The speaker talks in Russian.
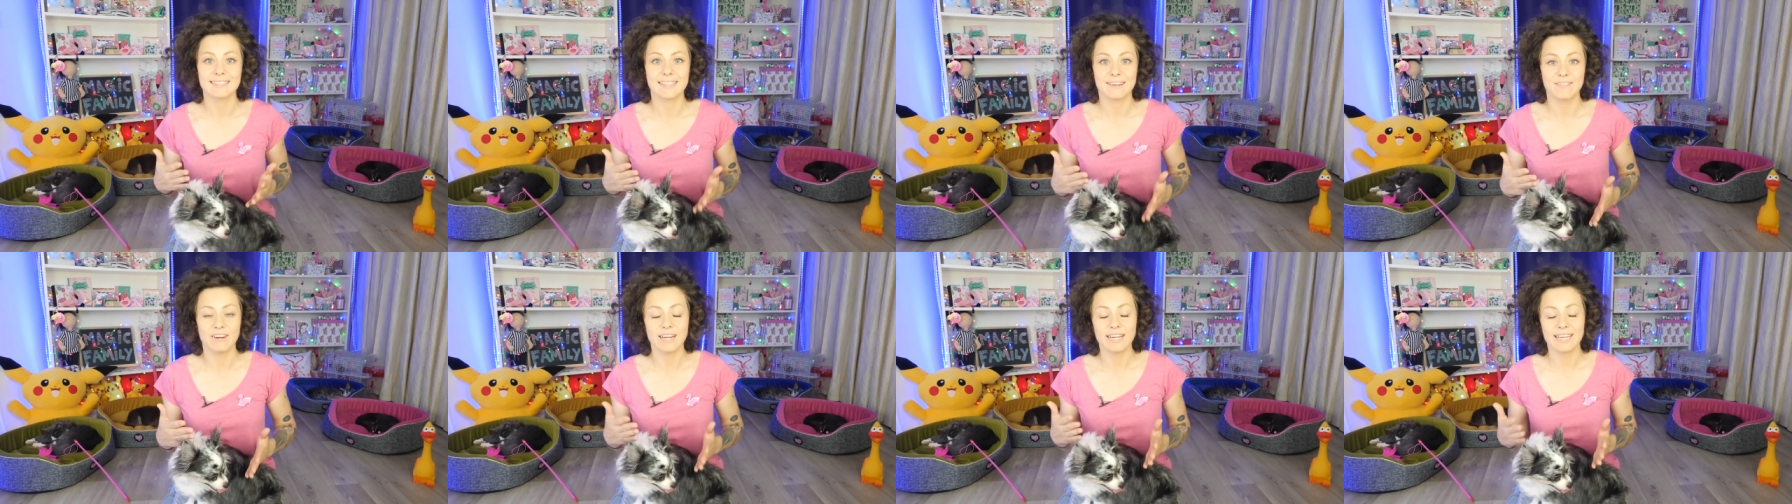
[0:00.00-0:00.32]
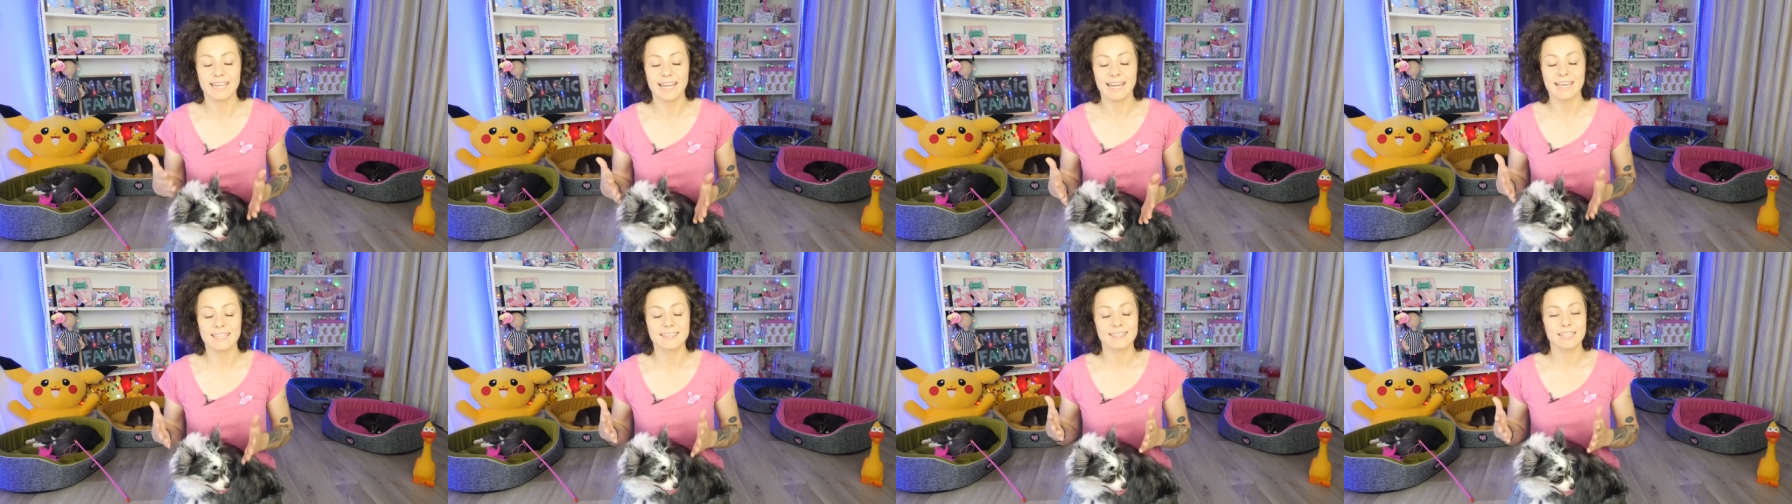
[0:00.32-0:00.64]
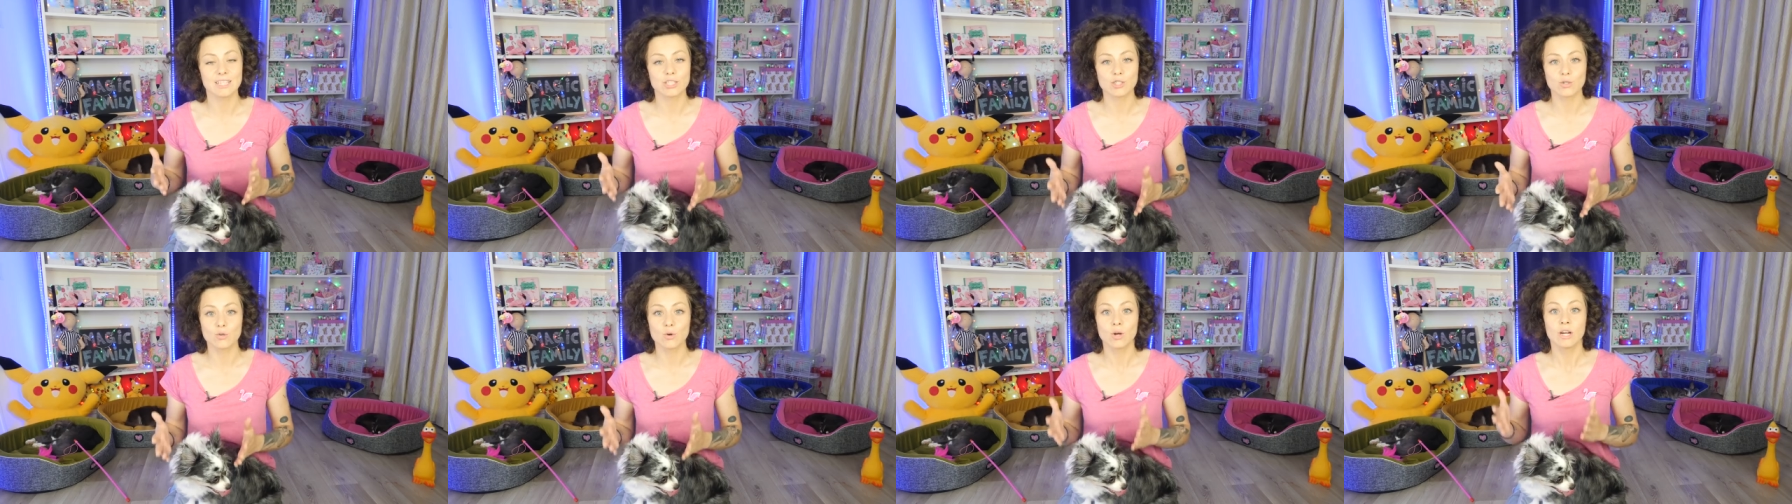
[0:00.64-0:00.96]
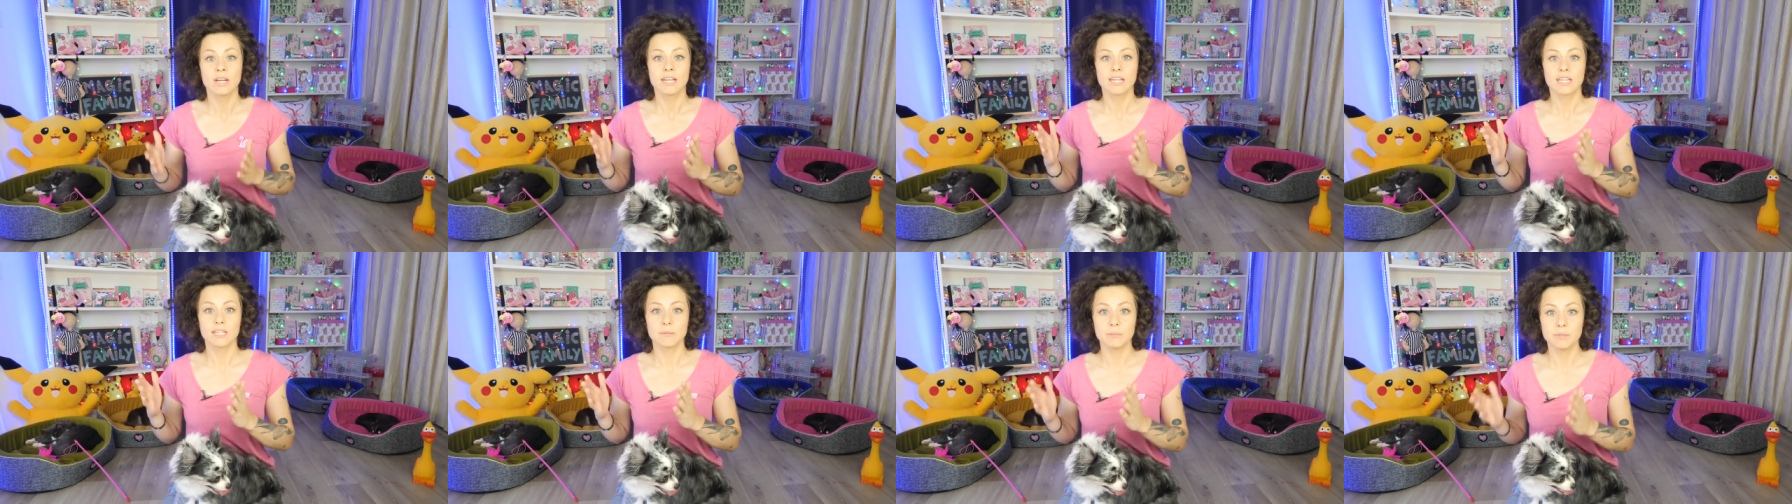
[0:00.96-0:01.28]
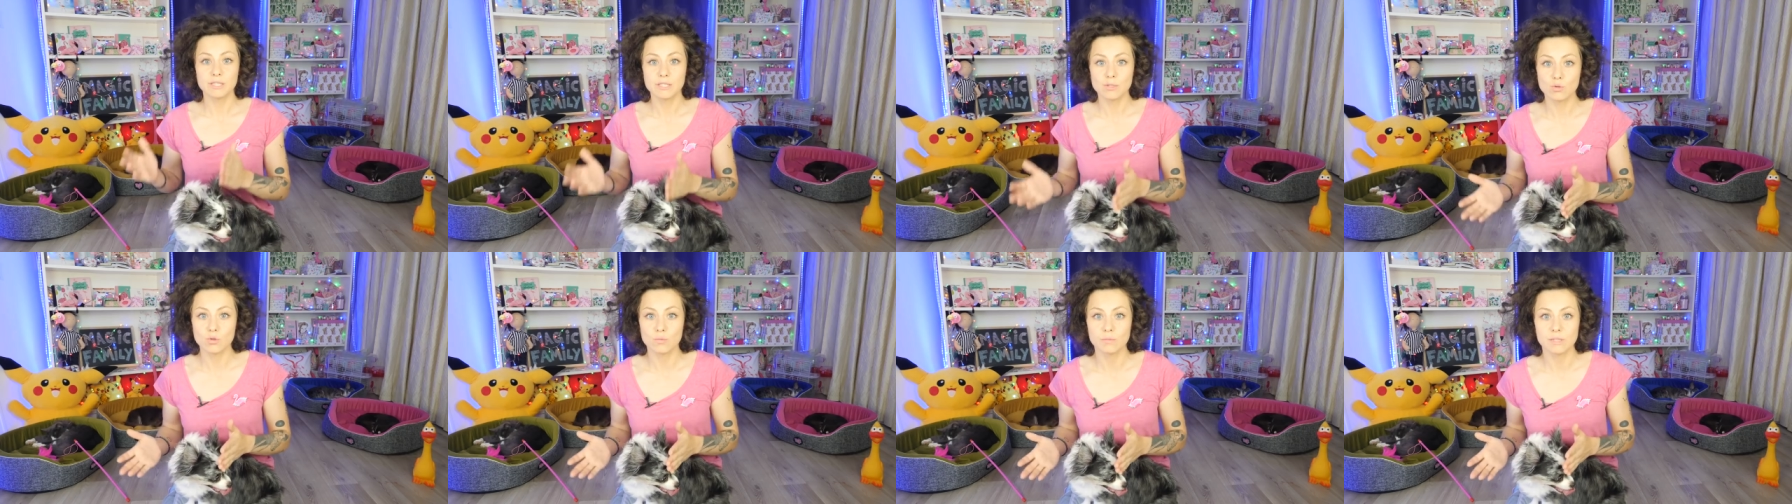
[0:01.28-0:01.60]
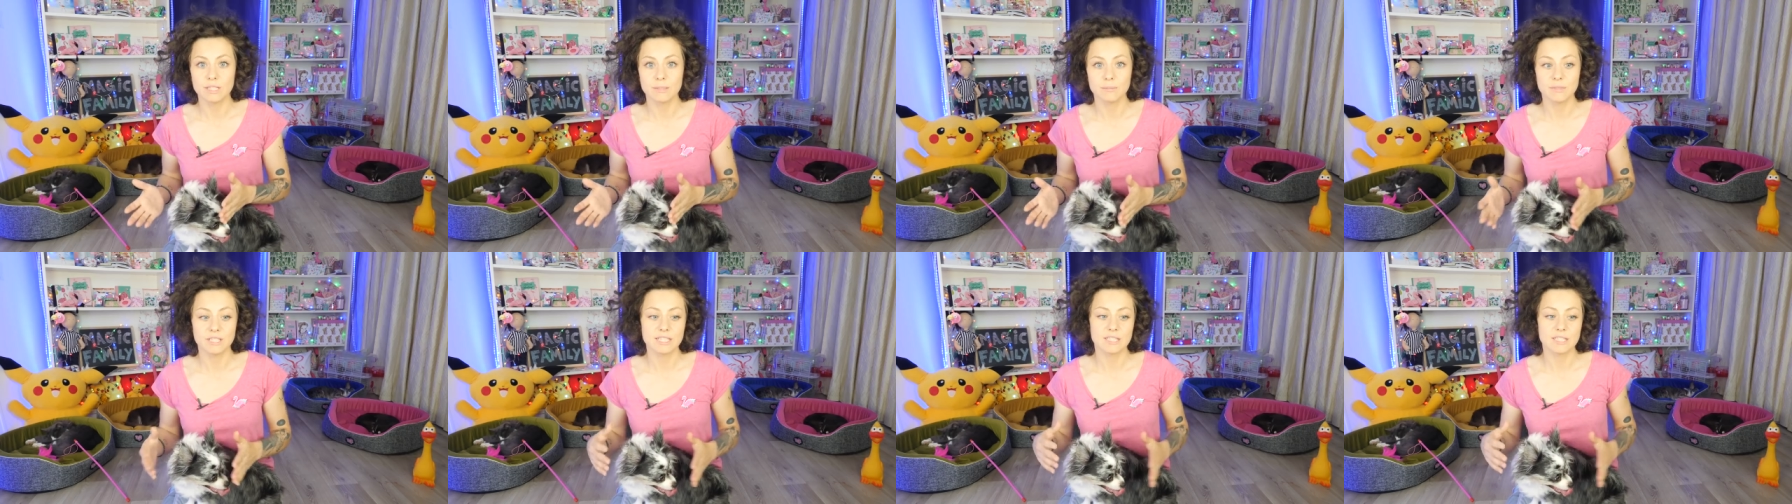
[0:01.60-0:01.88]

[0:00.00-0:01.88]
товар я отношу к безумным.